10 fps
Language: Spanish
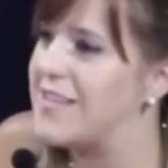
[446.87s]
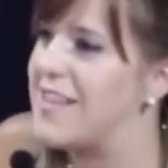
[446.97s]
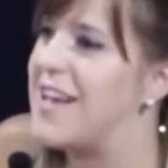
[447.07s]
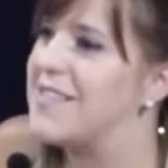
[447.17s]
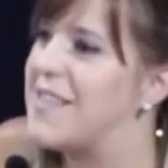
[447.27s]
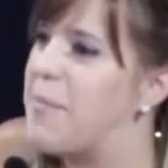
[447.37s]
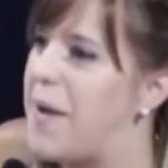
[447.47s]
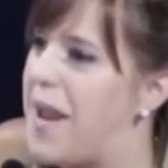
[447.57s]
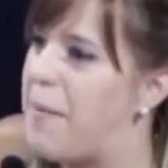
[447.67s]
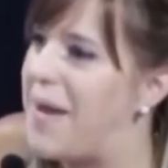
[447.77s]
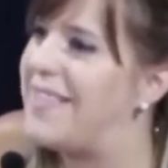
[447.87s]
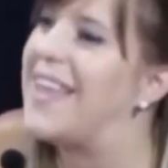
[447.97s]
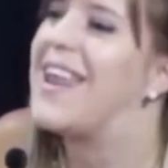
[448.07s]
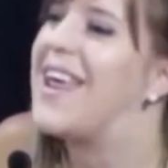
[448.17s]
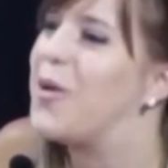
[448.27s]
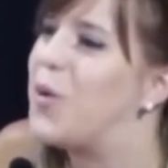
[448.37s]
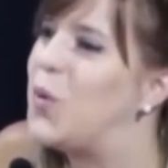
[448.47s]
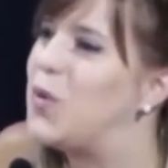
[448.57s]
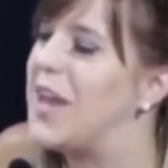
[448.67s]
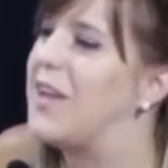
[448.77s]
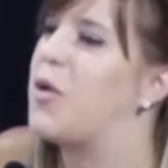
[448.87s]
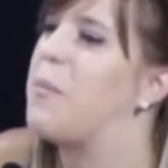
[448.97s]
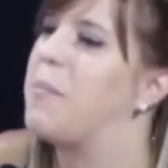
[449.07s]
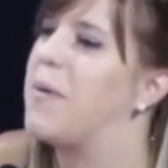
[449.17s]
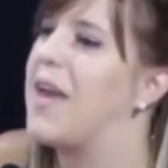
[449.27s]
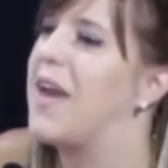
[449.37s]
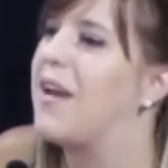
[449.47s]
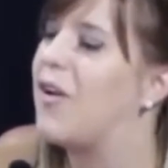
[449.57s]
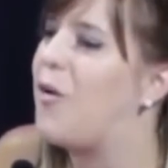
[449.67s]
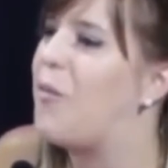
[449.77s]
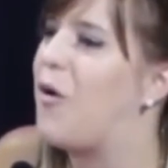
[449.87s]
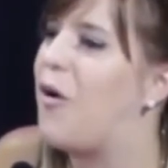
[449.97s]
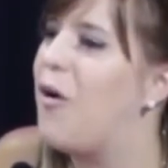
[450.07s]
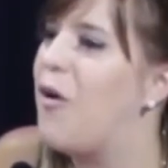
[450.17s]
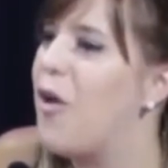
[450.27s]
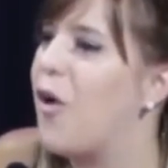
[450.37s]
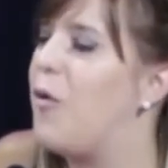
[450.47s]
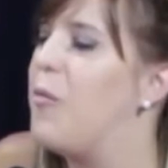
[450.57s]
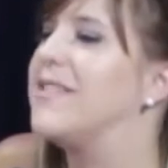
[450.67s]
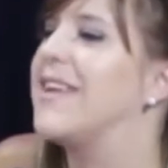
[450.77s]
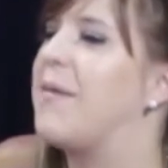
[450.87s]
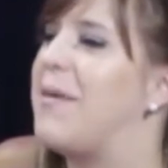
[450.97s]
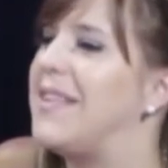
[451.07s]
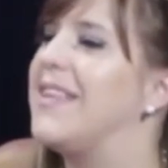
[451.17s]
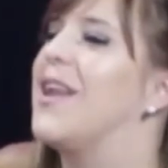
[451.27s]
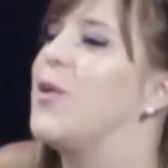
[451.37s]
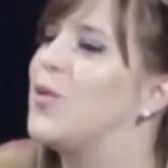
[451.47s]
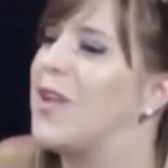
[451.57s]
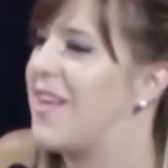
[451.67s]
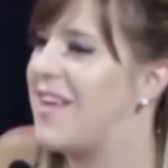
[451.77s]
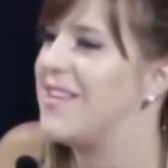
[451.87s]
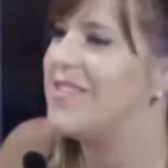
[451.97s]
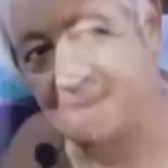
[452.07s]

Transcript: se hace para mantener un teatro en pie como, este que mantienen ustedes?